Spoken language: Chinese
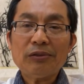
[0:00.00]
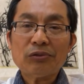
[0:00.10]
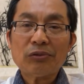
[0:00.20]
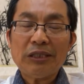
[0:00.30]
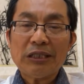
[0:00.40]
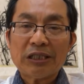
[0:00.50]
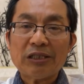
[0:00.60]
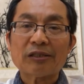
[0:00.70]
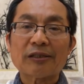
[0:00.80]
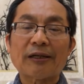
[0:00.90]
一
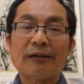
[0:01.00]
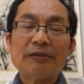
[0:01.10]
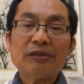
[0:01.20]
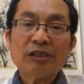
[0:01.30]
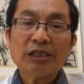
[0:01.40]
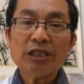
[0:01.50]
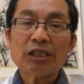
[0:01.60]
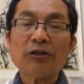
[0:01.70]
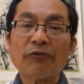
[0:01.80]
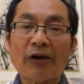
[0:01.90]
定的政
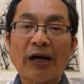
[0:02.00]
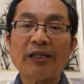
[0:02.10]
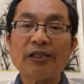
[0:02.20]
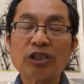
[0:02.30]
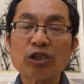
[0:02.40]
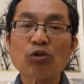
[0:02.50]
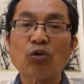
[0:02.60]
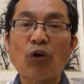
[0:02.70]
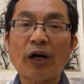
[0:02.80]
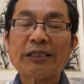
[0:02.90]
治法律制度
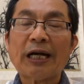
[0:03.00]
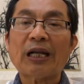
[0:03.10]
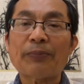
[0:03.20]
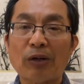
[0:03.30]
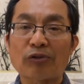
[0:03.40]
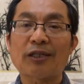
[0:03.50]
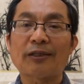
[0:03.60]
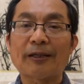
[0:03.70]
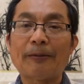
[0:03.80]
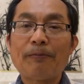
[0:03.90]
框架来保证的。